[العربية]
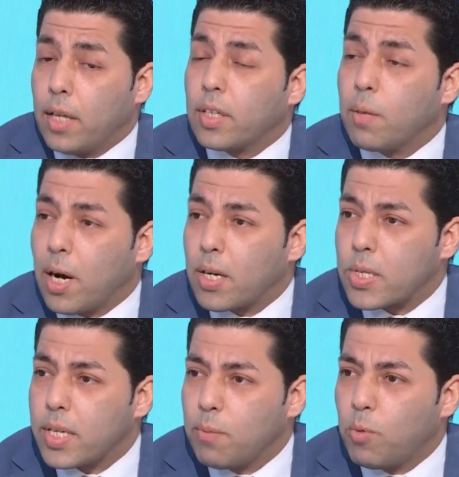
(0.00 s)
عند كبار
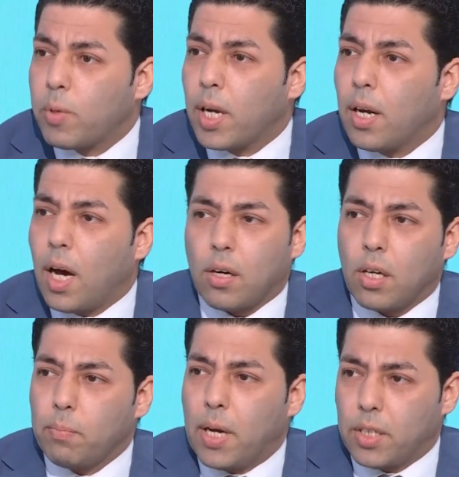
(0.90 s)
السن ممكن
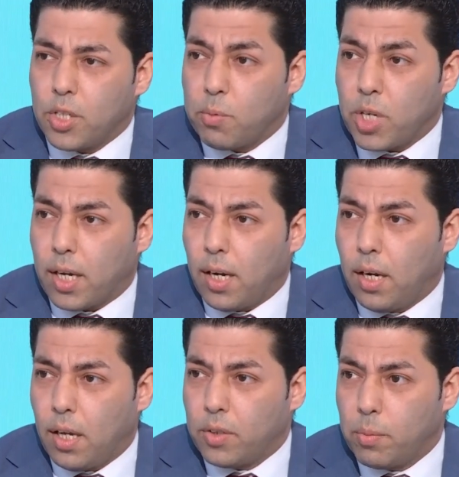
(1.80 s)
الاعراض ما تيجي
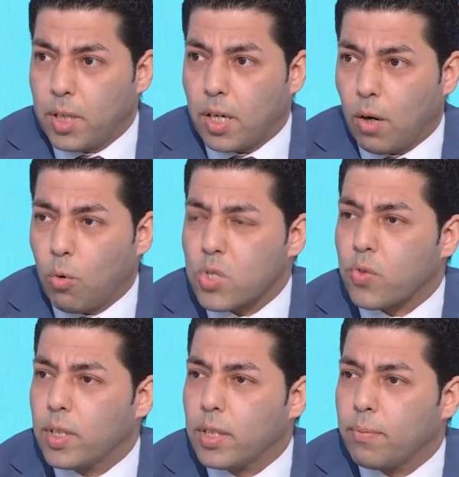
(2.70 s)
بشكل تيبيكال
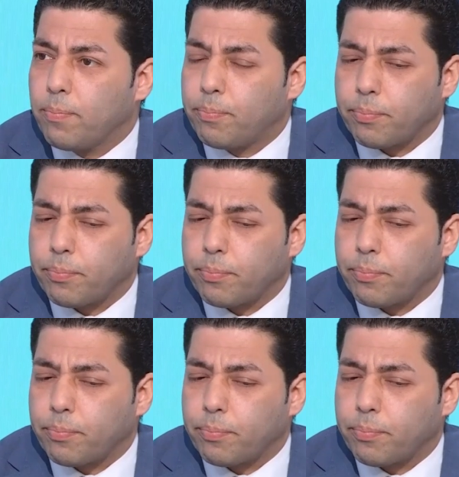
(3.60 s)
وصفي